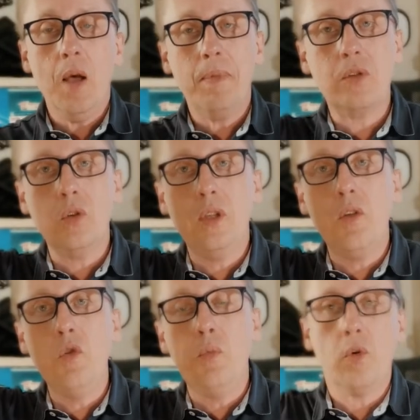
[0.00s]
parce que dès
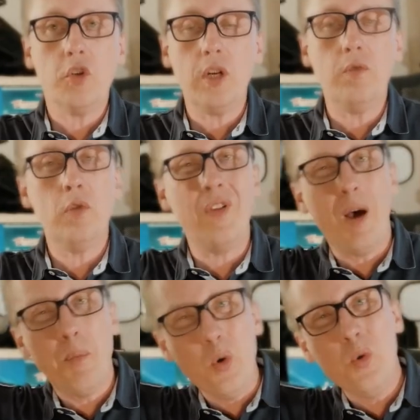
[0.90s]
que vous plongez vous devez
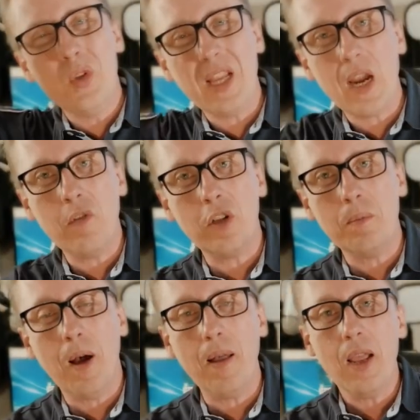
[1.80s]
un peu lutter avec votre
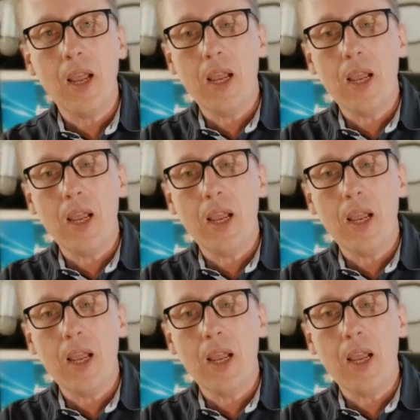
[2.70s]
main